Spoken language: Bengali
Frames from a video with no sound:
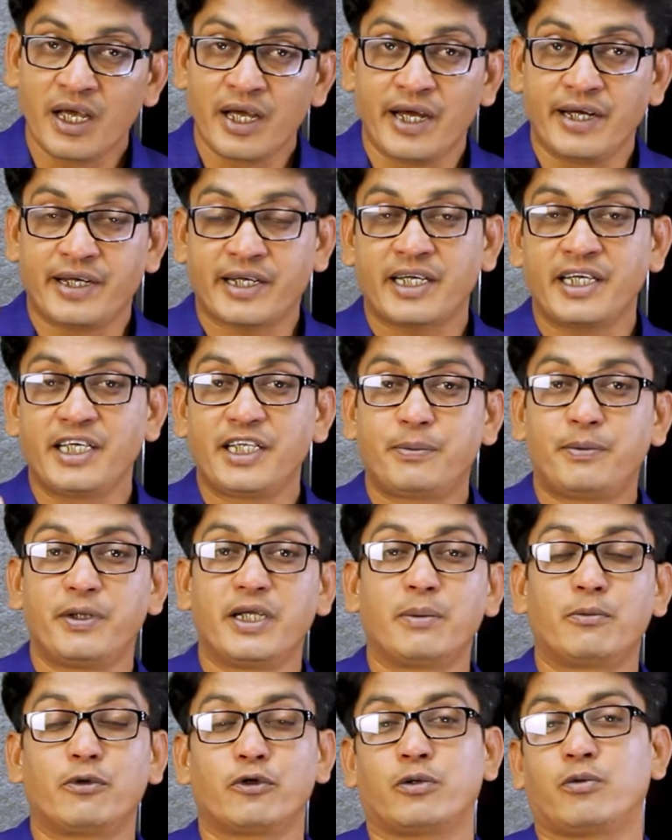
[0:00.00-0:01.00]
এটাকে স্পিনিং
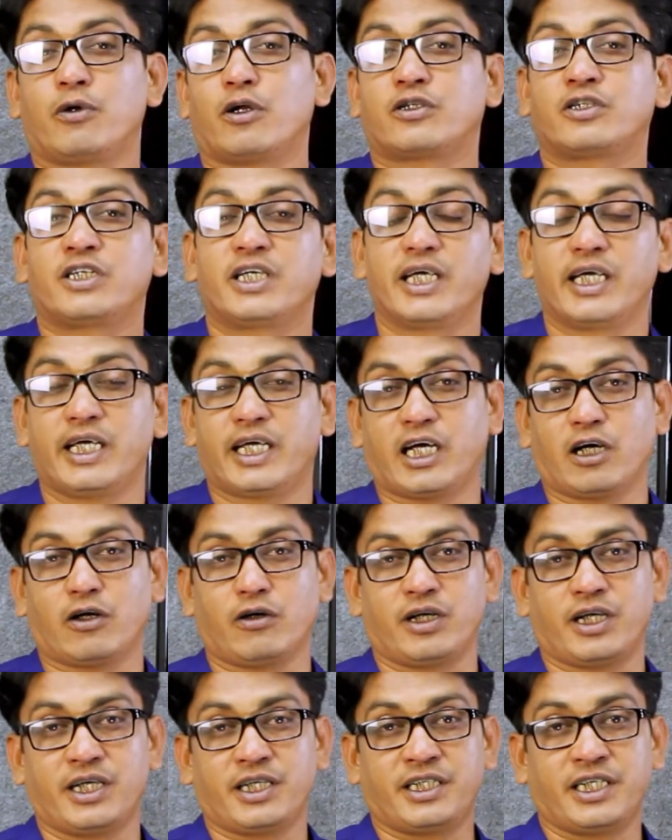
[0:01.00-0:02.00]
প্রসেস বলা হচ্ছে এই
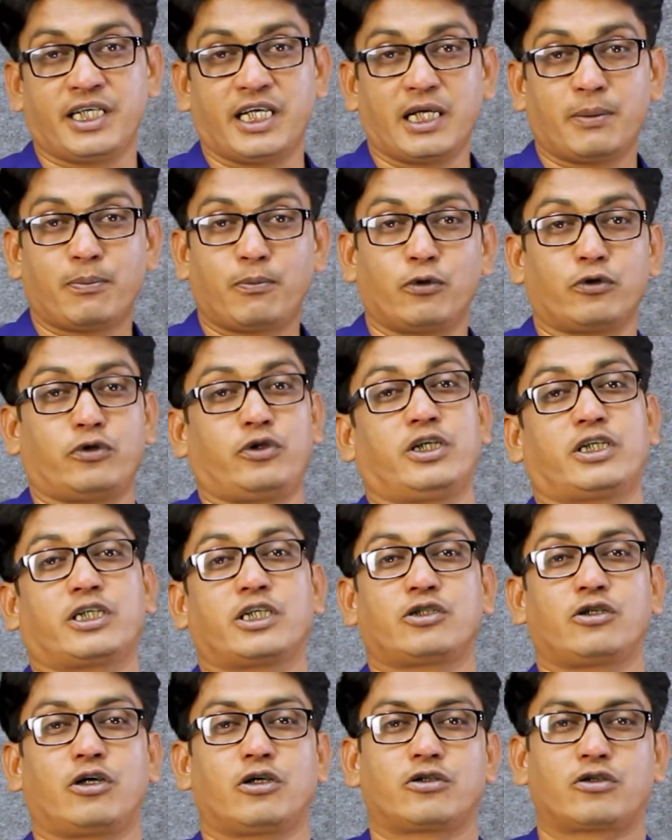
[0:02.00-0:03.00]
কারণে যে এর প্রত্যেকটা
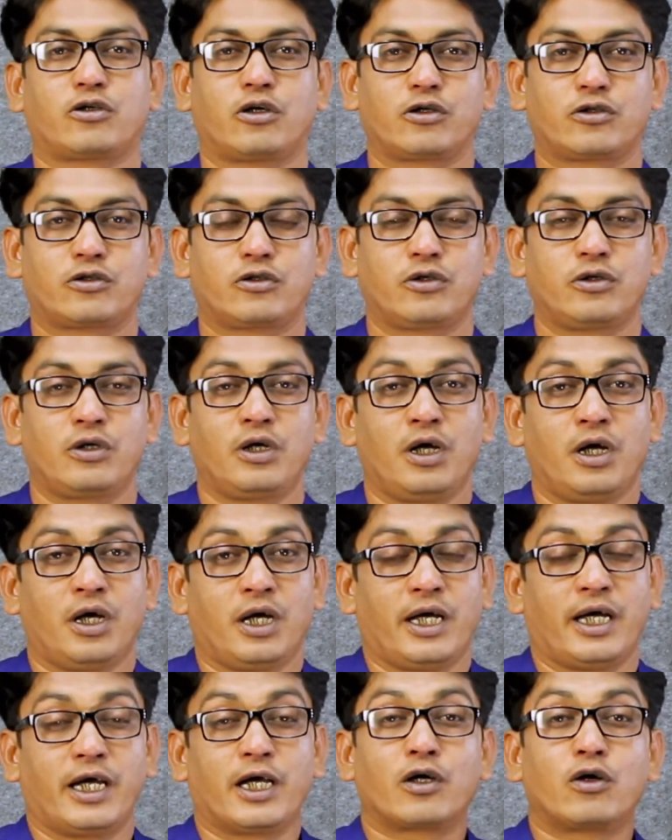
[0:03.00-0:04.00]
যন্ত্রাংশ
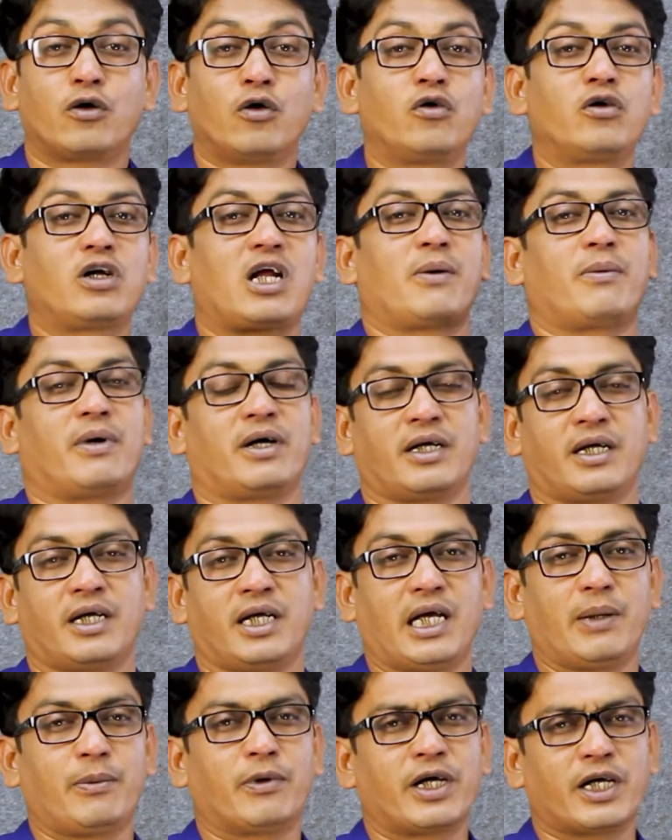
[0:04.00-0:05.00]
ঘূর্ণায়মান
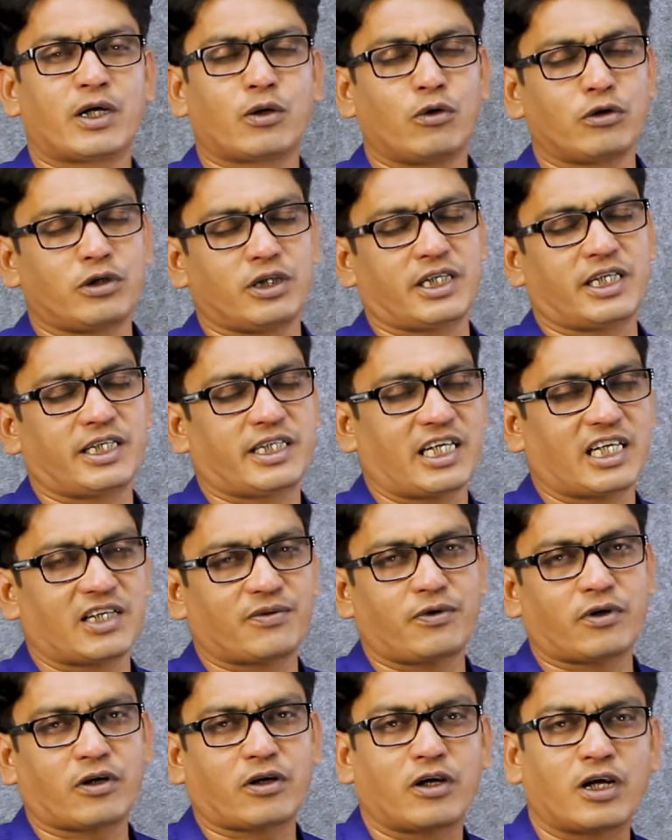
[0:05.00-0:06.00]
এবং এর গতিকে
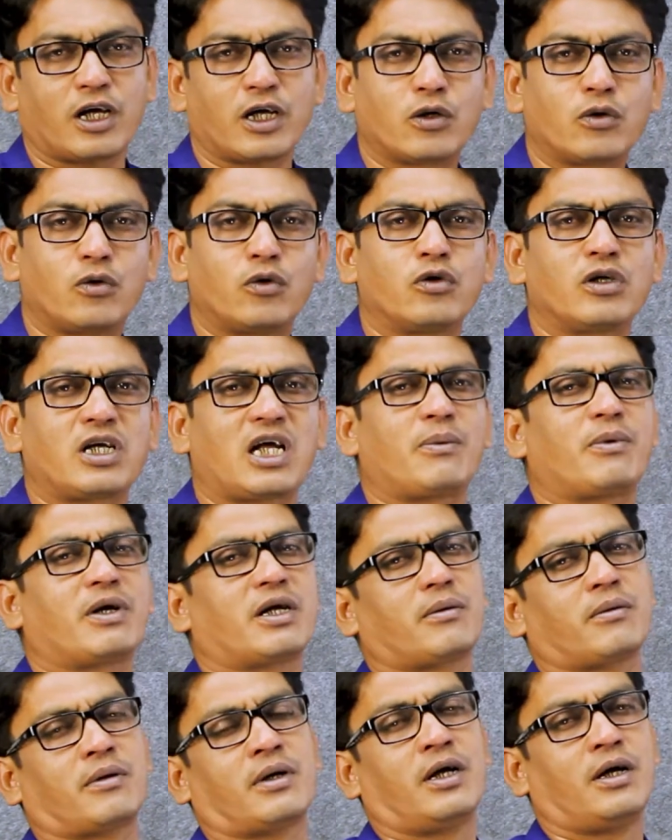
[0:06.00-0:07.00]
ট্রান্সফার করা হয় ঘূর্ণায়মান
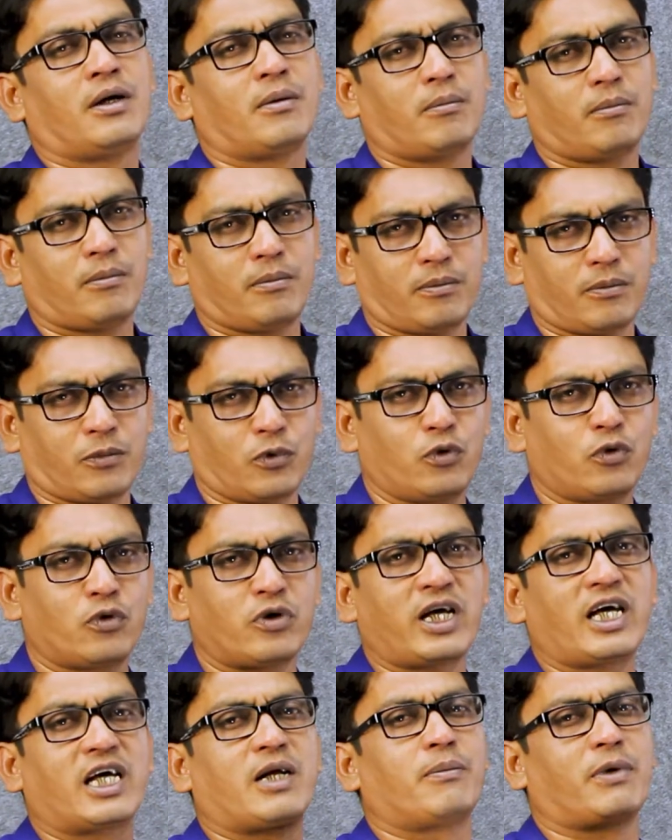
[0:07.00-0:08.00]

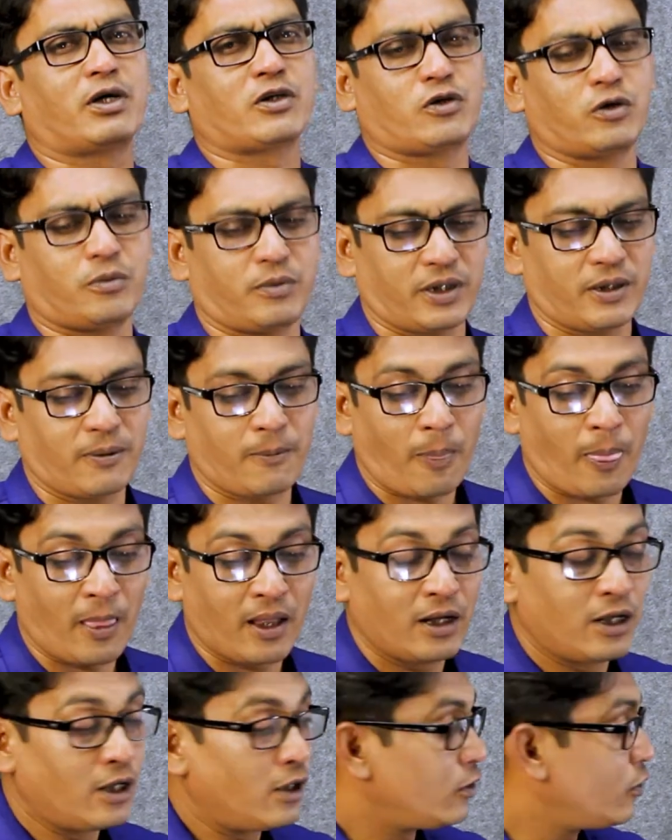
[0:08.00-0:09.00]
ঘূর্ণায়ের মাধ্যমে
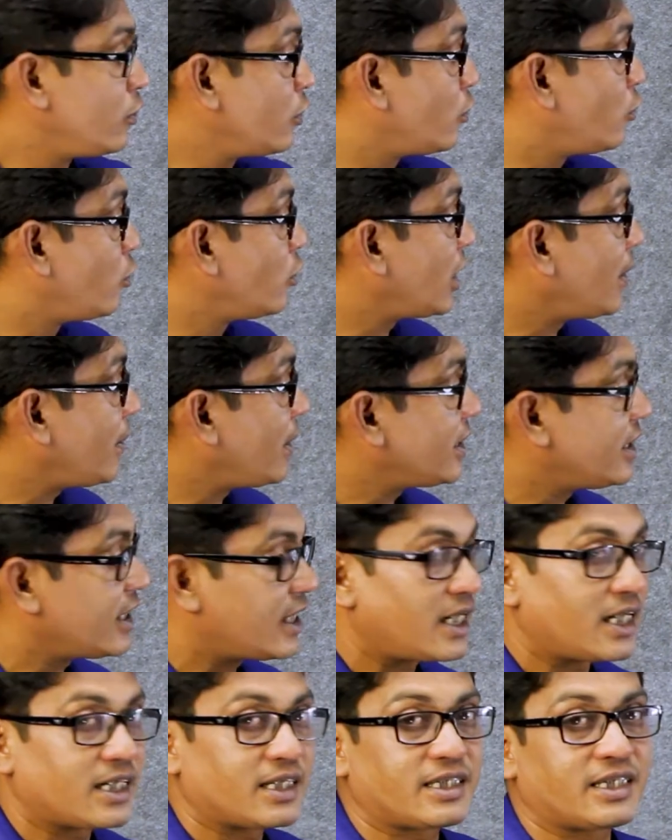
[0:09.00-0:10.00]
তো ঘূর্ণামান
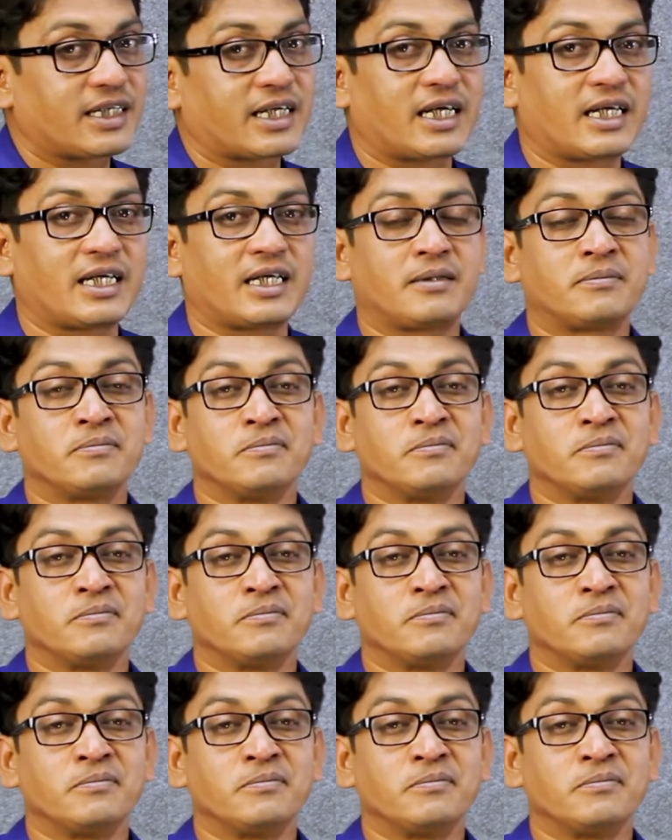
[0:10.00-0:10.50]
যেখানে আছে সেখানে